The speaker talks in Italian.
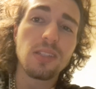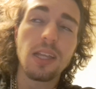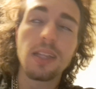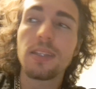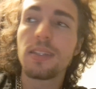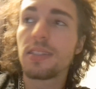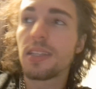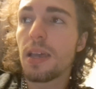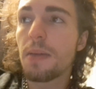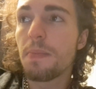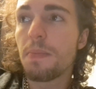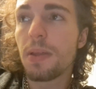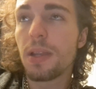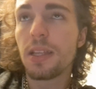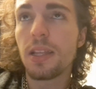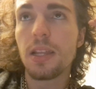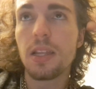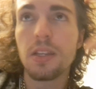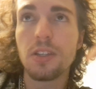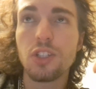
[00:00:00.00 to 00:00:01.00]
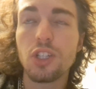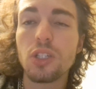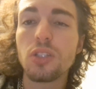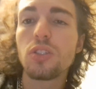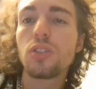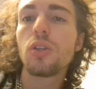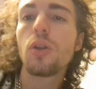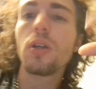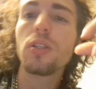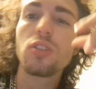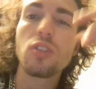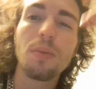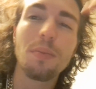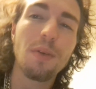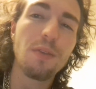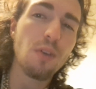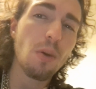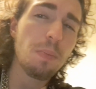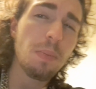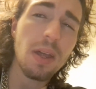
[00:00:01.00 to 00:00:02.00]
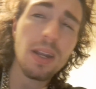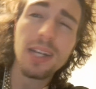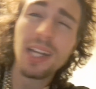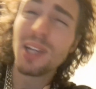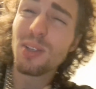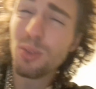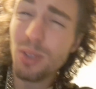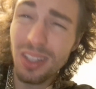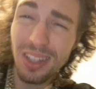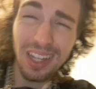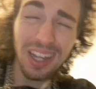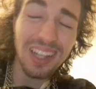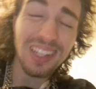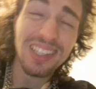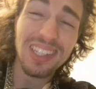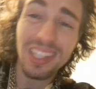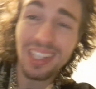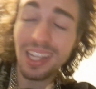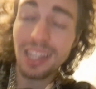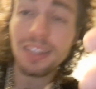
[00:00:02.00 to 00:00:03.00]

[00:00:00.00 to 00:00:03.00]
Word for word: state sempre delle recensioni, insomma vi ho parlato di tante